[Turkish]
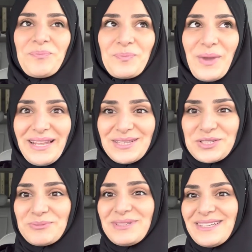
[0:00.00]
Ben de
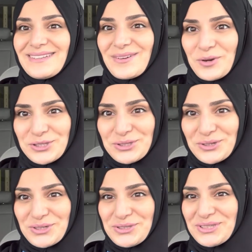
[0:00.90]
şimdi koştur
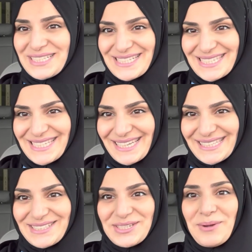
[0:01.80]
koştur Krist'e
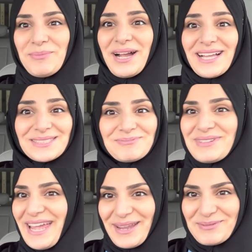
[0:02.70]
gideceğim.
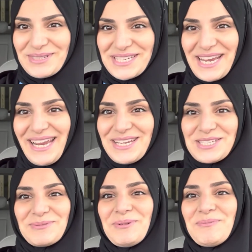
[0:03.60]
Bakalım neymiş
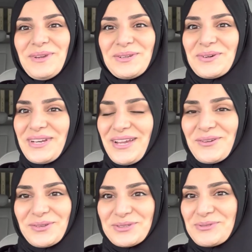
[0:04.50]
eşimin beni oraya
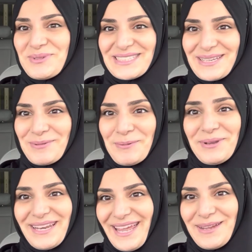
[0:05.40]
götürme
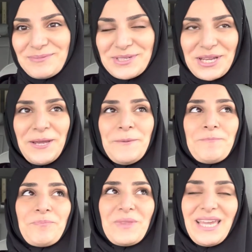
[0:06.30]
sebebi neymiş.
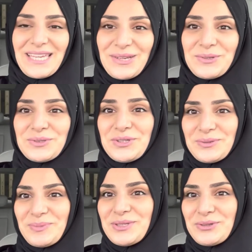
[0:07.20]
İki
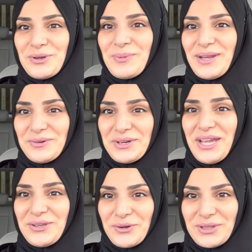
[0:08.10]
gündür bir türlü beni
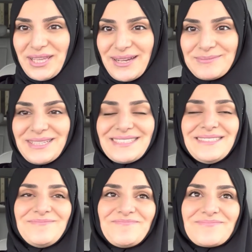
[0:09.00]
oraya yollayamadı.
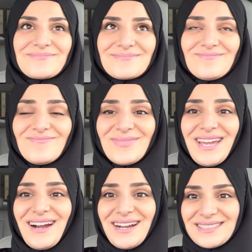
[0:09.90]

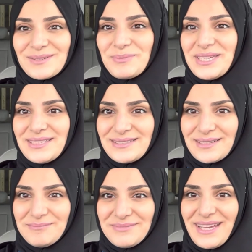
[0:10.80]
Artık bir
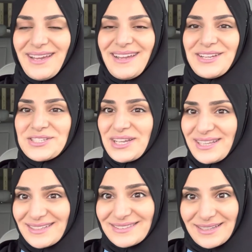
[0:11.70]
gideyim.
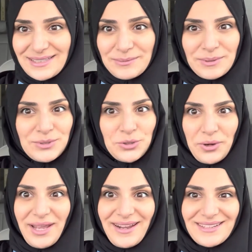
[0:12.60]
İnşallah dediğim gibi
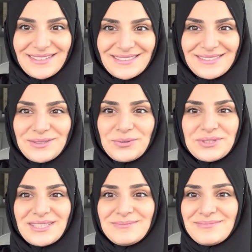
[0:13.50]
çok ayak kırıklığına
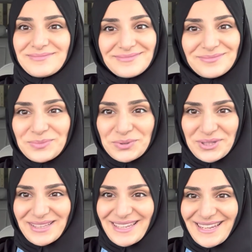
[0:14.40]
uğrarım.
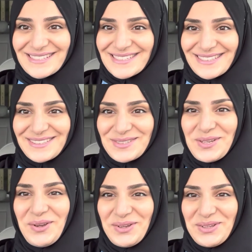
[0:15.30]
Buradan kendisine de
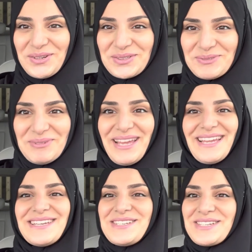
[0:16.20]
söylüyorum.
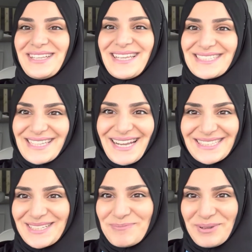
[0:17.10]
İnşallah
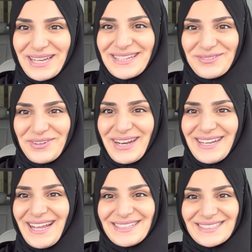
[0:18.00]
saatinin pilini
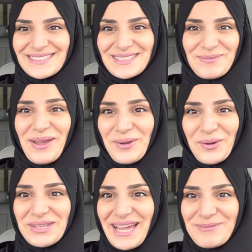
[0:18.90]
falan aldattırmaya
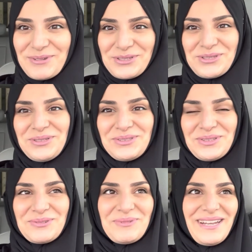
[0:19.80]

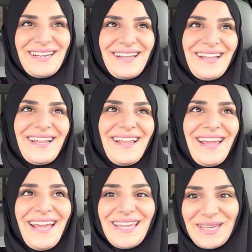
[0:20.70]
göndermiyorsundur beni.
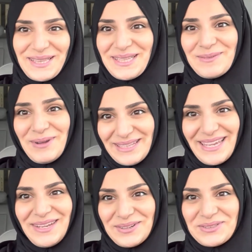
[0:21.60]
Gittiğime
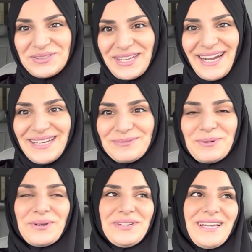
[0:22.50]
değiyordur yani
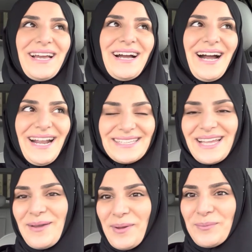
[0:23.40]
bugün. Artık
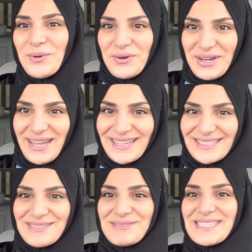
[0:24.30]
hemen bir oraya
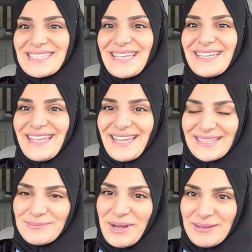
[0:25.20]
gideyim. Sizleri de
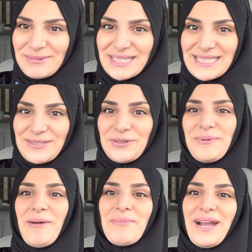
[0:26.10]
yanıma almak istiyorum.
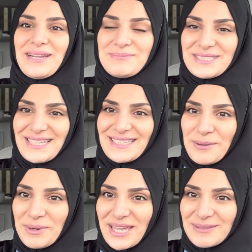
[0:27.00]
Hem bayramınızı da
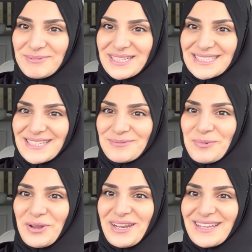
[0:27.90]
tebrik etmek istedim
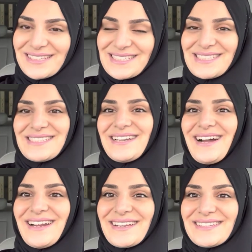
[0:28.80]
böylelikle sıra
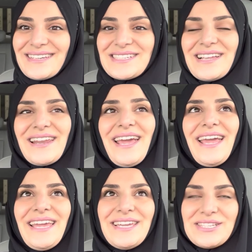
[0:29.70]
arkadaşlar.
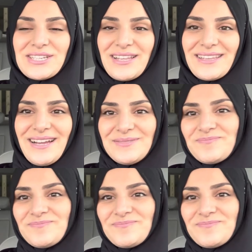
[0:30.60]
İnşallah